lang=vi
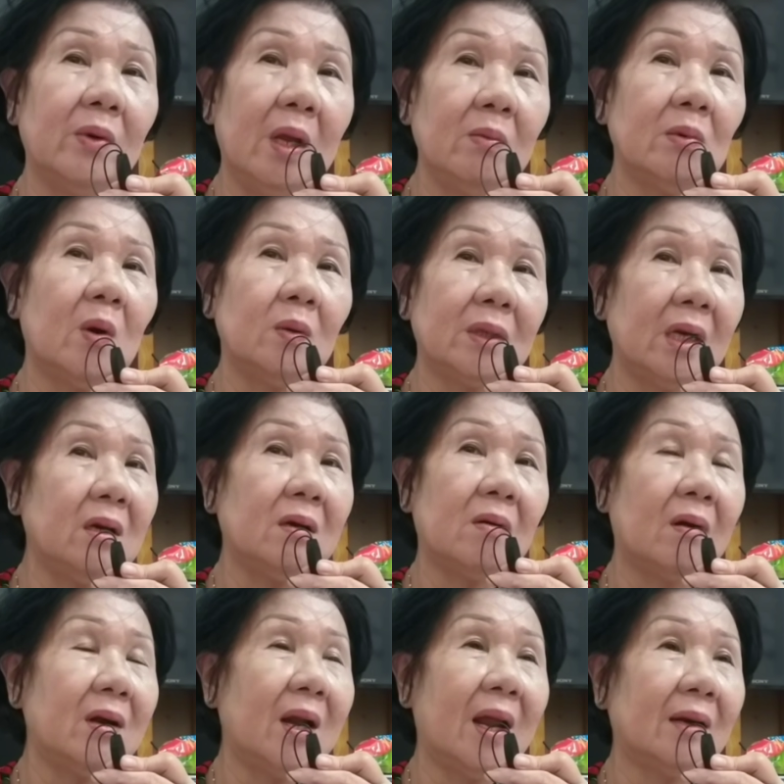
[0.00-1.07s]
Nếu mà cô thấy nó
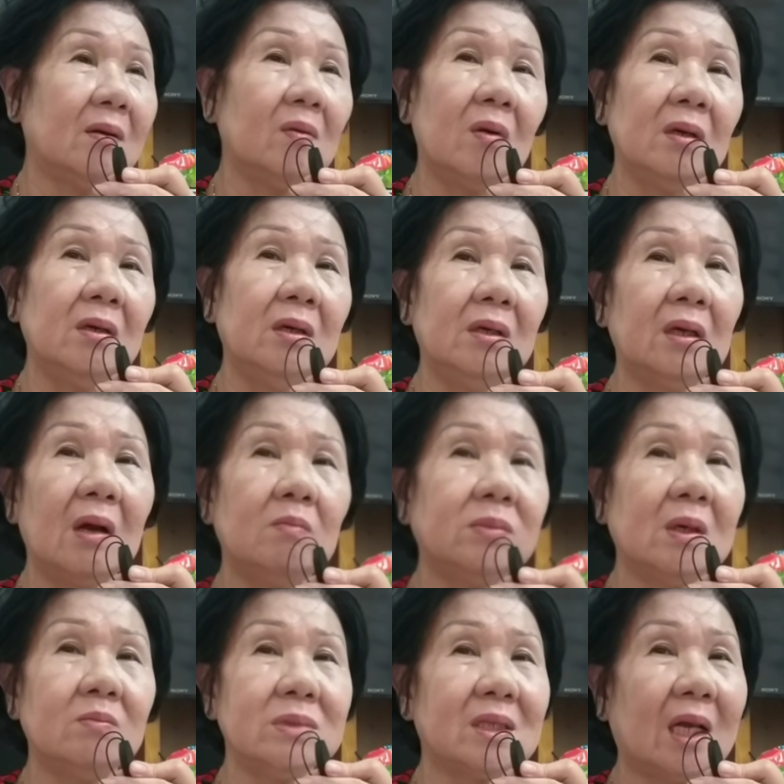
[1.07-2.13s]
rõ ràng, nó con người nó không
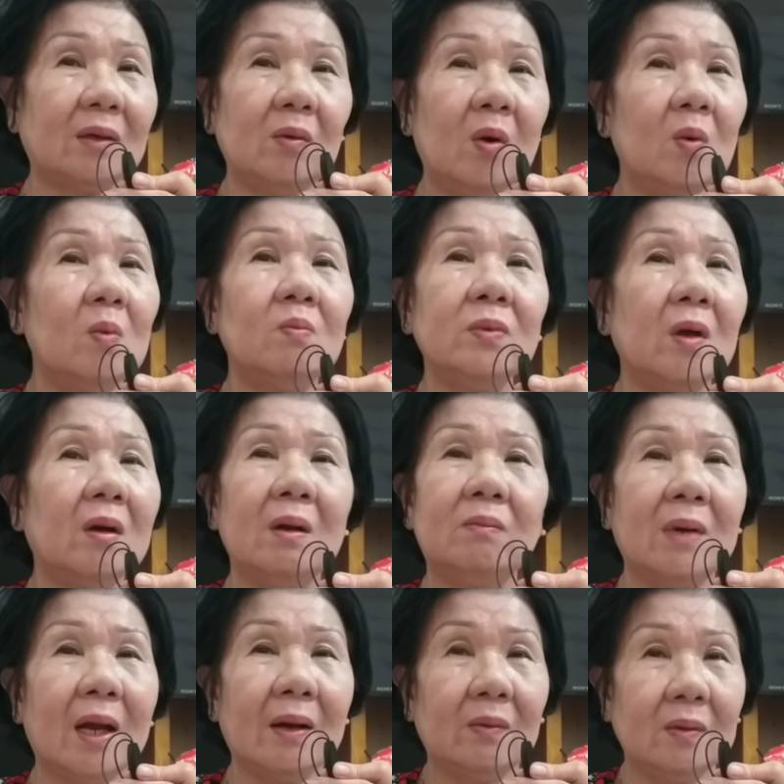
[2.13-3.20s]
trong sạch, cô cũng cho
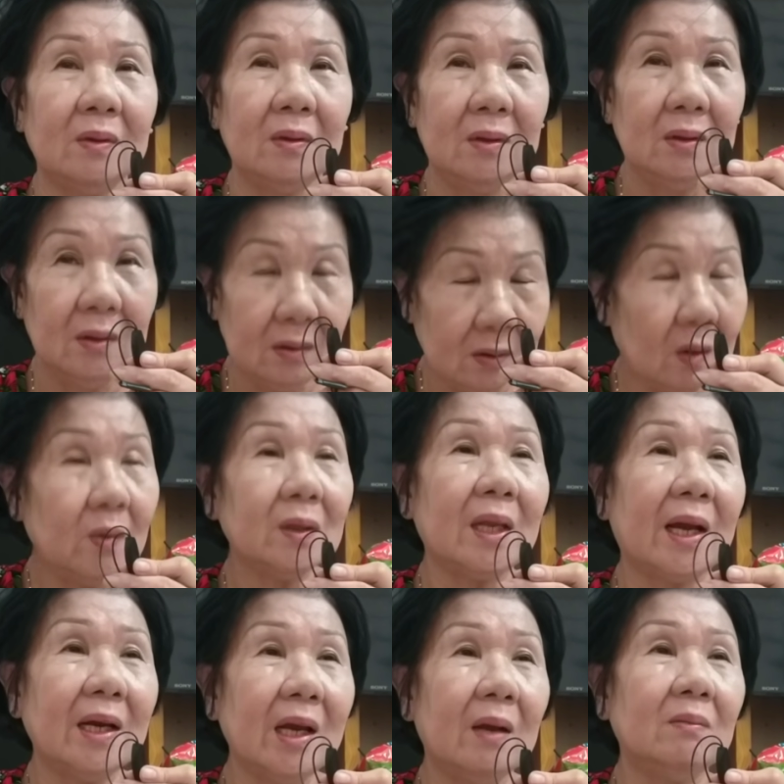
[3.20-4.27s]
đồng nào. Cô nói
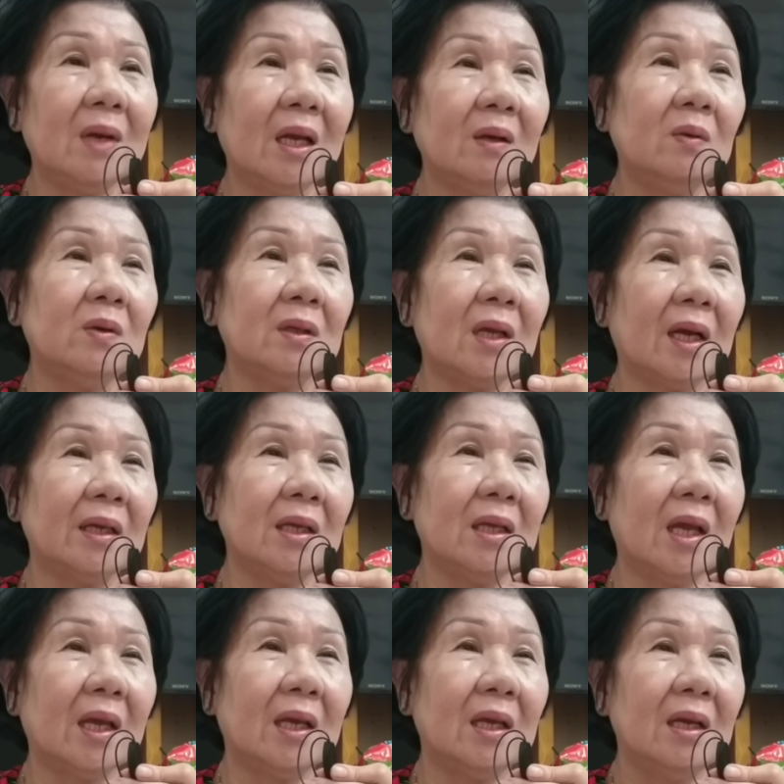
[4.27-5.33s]
thẳng ngày hôm nay, cô nói thẳng như
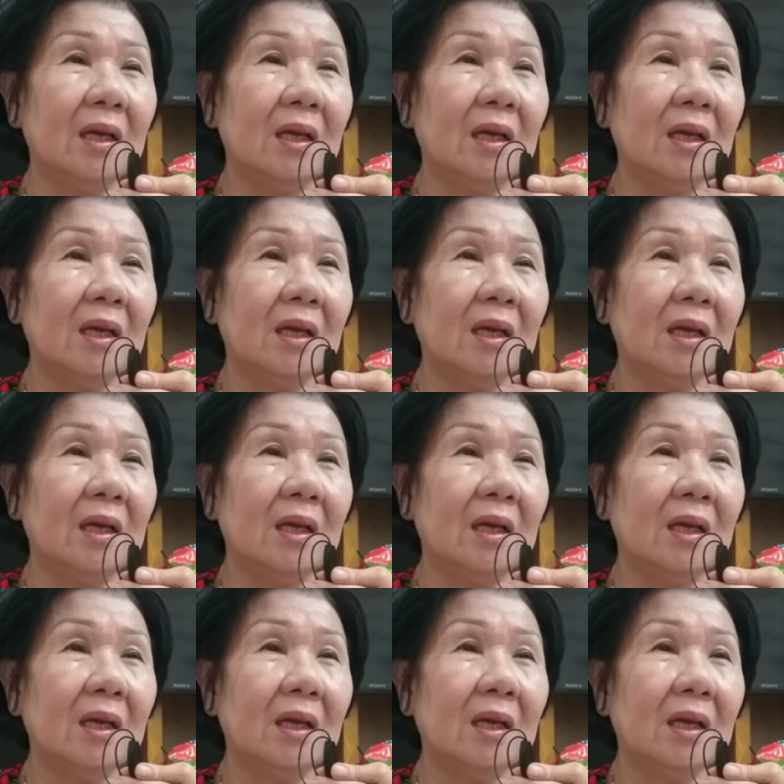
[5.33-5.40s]
vậy.